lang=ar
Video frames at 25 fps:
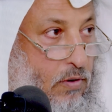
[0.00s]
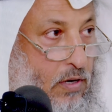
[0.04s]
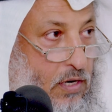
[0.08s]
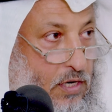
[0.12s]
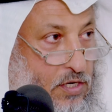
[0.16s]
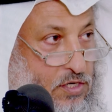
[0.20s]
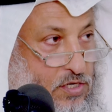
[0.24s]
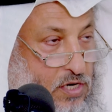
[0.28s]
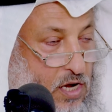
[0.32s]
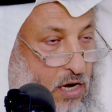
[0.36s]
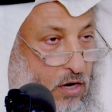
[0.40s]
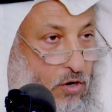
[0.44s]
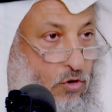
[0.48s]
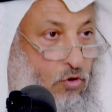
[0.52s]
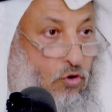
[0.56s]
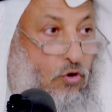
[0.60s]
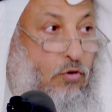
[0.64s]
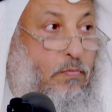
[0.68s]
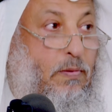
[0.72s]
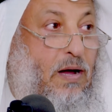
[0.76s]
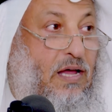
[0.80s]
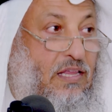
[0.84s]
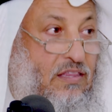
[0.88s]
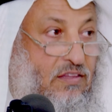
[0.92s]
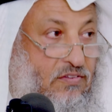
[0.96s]
والعشاء
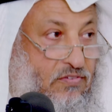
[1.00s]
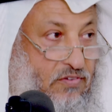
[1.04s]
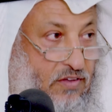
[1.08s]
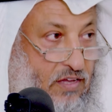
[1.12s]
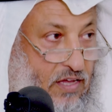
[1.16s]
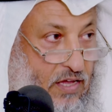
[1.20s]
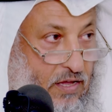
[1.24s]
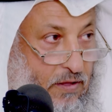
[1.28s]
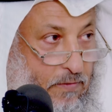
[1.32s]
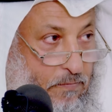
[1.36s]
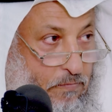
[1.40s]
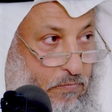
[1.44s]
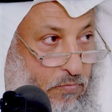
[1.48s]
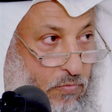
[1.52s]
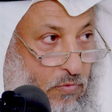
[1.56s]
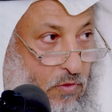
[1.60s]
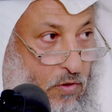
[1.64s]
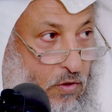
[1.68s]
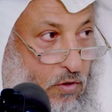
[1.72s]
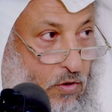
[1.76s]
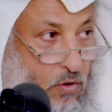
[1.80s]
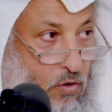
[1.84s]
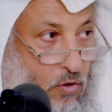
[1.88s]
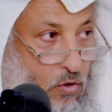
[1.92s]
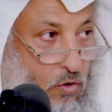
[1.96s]
وبات فيها
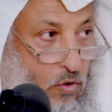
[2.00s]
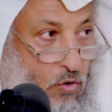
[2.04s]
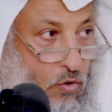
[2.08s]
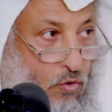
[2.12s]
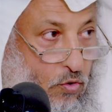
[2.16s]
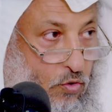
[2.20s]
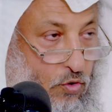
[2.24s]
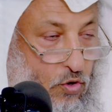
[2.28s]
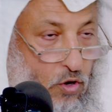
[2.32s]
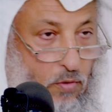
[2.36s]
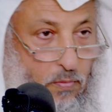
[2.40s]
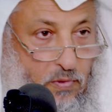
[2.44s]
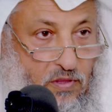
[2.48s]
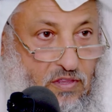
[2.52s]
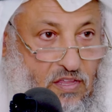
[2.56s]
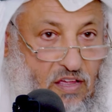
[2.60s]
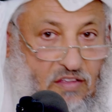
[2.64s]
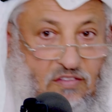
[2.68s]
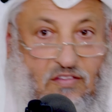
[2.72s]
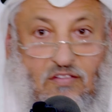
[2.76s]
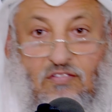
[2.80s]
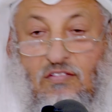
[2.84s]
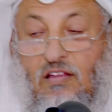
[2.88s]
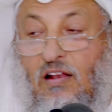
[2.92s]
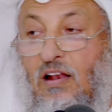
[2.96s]
ويوم
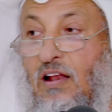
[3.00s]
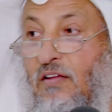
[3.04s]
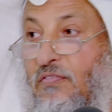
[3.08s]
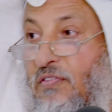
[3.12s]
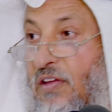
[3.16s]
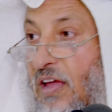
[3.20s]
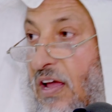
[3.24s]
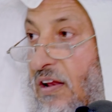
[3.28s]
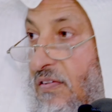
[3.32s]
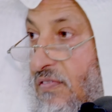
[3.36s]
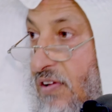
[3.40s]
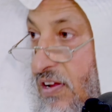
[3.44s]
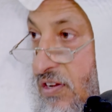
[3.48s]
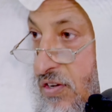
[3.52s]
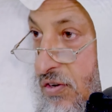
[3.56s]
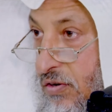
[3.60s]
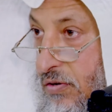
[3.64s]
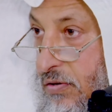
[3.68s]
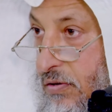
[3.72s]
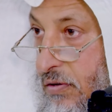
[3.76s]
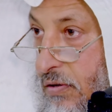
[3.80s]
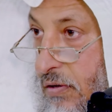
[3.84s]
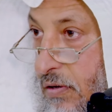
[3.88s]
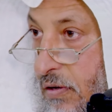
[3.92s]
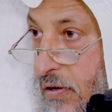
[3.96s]
التاسع صلى فيها
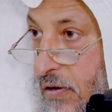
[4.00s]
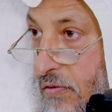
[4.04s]
الفجر